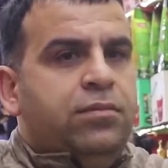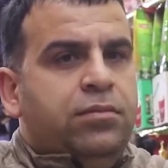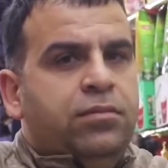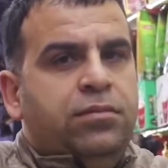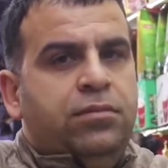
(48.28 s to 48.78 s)

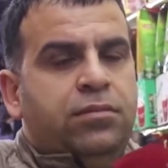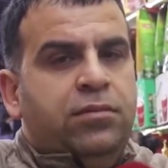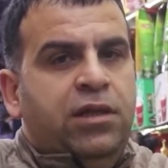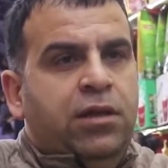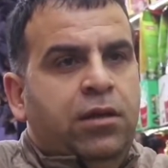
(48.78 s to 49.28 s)
Havaların da
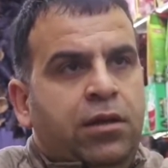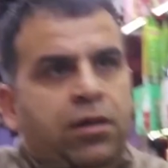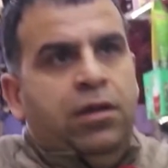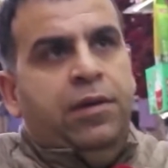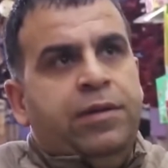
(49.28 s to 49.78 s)
soğumasıyla
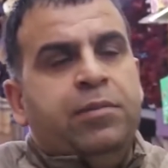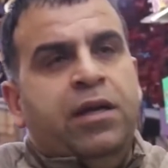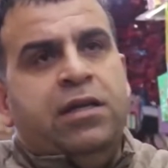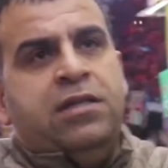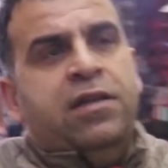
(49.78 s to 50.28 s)
birlikte
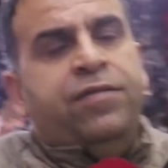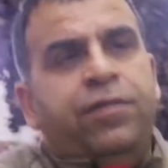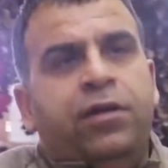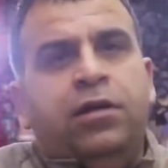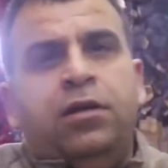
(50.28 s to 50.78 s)
hastalık
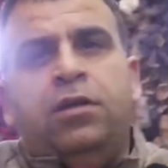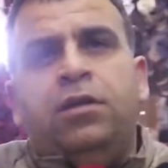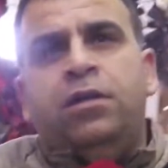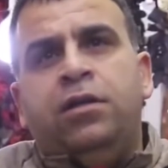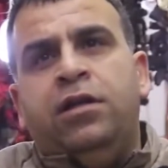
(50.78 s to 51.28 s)
belirtileri
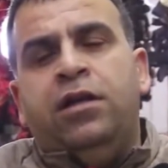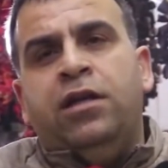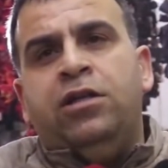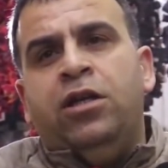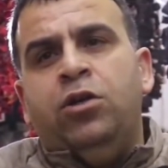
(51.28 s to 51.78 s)
gösteren bu
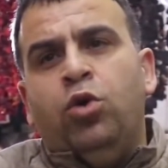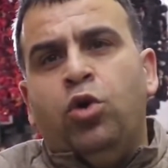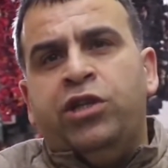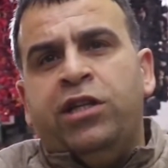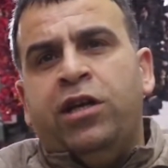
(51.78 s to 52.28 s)
hayvanlar
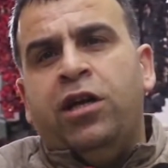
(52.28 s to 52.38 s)
için